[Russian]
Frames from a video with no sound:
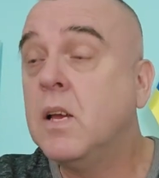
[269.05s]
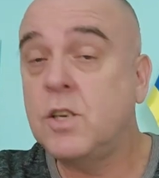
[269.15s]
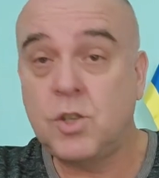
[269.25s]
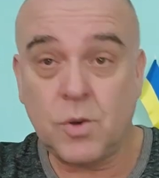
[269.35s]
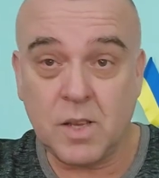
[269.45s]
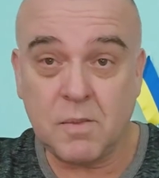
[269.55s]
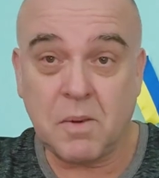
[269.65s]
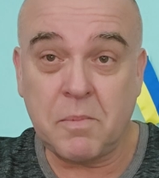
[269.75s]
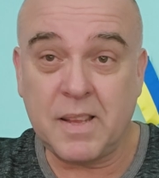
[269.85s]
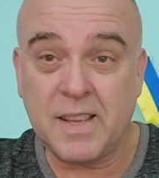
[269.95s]
Еще один
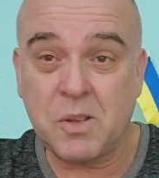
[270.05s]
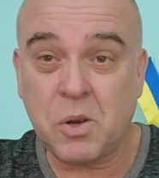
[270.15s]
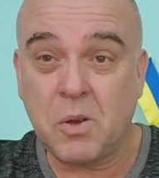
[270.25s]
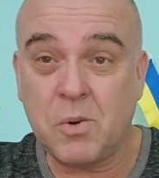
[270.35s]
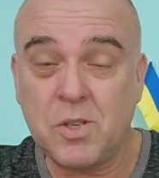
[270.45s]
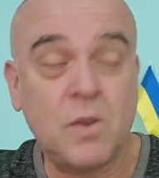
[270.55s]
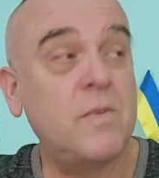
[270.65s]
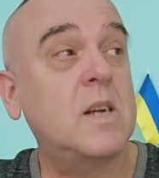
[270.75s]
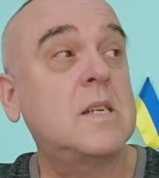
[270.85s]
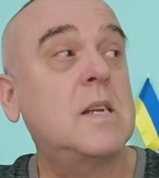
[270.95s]
момент, который очень
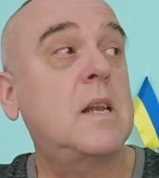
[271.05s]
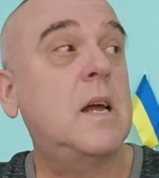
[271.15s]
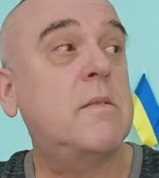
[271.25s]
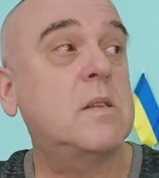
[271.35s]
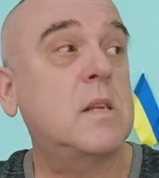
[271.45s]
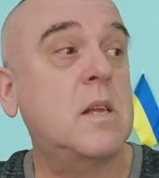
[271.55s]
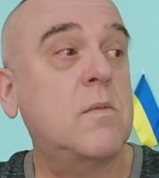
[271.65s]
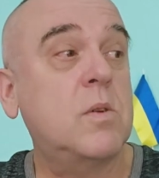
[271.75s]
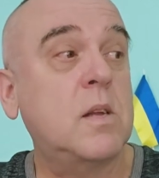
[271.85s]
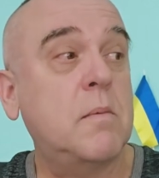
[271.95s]
важен для вот этой
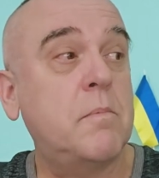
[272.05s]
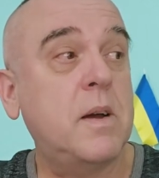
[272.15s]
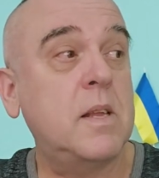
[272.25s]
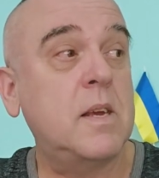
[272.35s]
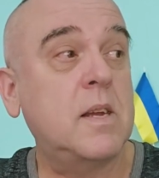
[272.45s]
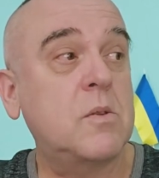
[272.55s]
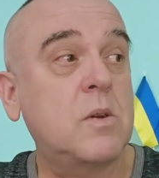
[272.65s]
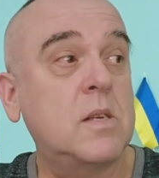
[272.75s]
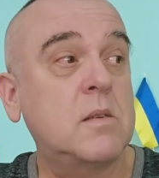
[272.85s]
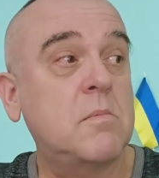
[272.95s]
вот компании,
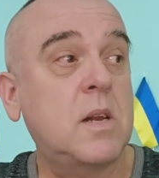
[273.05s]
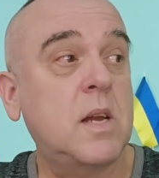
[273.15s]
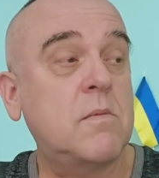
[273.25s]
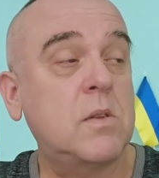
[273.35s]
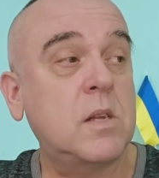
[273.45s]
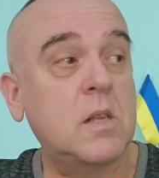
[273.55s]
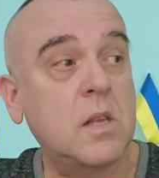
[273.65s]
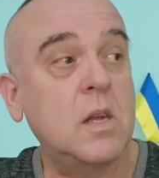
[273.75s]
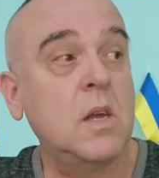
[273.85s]
которая собирает вот этот